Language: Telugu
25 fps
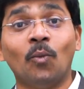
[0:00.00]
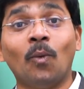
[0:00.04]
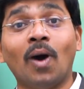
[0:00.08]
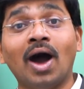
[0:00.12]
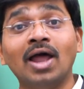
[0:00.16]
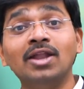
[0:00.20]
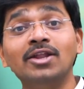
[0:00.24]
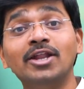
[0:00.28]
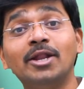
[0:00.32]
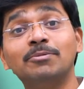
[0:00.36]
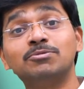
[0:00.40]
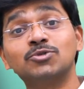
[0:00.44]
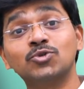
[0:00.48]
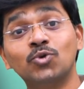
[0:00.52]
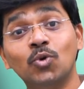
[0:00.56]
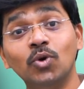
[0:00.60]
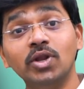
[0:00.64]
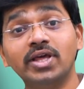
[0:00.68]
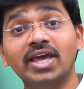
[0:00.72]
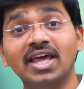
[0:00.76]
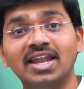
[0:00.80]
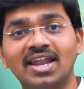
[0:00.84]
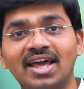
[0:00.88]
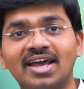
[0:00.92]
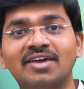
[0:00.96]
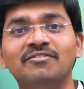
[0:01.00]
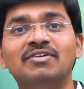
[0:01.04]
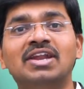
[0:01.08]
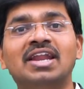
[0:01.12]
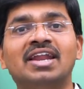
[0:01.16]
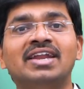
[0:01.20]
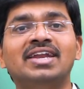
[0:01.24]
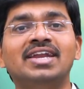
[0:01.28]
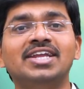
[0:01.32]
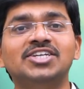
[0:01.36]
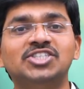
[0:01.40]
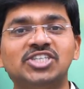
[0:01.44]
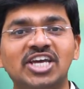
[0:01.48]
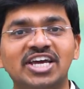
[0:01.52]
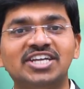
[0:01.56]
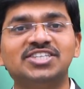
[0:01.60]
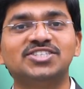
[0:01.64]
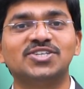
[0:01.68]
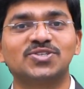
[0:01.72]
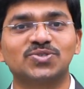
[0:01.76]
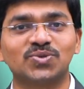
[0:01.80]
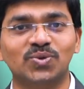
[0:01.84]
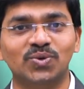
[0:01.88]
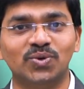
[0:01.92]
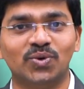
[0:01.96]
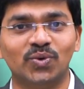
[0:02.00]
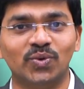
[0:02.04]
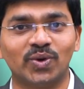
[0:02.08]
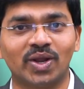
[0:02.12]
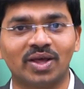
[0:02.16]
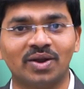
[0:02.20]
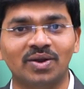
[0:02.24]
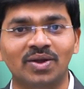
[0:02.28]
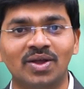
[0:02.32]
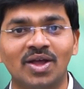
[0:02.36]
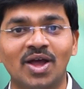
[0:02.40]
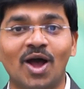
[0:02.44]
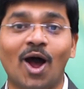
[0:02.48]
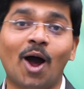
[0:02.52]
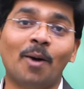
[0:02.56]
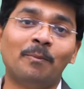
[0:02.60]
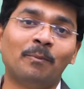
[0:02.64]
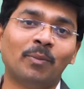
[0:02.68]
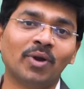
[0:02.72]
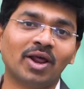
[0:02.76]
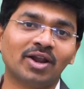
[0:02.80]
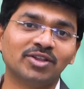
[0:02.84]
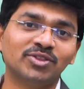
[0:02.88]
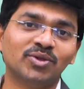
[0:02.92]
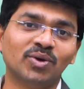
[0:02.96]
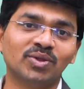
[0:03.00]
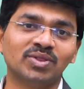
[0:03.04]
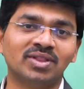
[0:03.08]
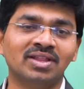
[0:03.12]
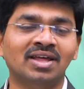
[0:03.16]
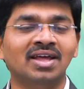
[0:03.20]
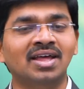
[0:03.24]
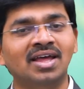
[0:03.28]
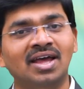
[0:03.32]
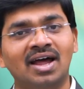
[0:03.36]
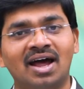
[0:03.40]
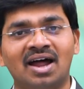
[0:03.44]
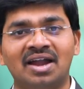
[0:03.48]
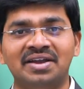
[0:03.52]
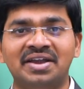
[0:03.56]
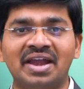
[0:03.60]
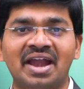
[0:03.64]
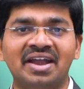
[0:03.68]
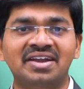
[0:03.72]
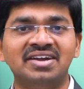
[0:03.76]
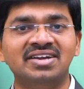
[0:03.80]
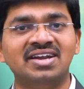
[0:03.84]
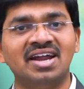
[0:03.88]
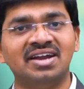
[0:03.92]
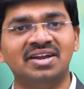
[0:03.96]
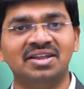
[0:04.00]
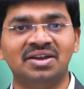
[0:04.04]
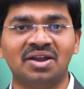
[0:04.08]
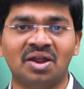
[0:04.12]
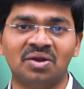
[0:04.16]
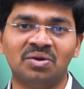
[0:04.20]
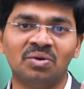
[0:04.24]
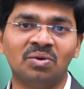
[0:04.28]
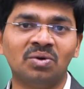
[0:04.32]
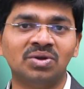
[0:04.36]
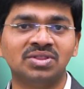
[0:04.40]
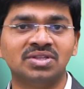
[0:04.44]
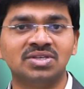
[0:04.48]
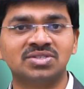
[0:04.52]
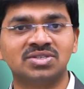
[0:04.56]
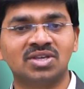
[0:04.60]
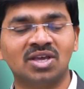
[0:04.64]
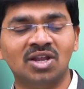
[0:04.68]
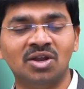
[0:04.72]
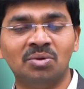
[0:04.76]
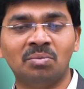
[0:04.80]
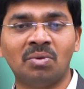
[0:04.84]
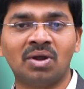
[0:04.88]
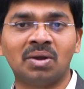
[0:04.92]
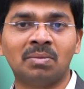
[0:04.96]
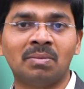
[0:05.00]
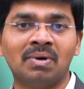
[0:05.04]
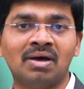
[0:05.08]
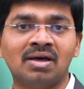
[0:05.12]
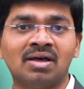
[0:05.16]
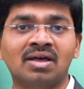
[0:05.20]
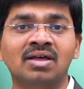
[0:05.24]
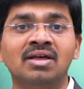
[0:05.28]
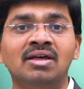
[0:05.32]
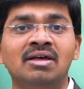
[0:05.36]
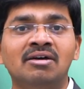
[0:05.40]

వాళ్ళు రేపు స్కూల్కి వెళ్ళాక వీళ్ళన్నీ షేర్ చేసుకుంటుంటారు అప్పుడు అర్థం అవుతుంది ఆ డాడీ డాడీ నన్ను కూడా తీసుకెళ్ళి మన మా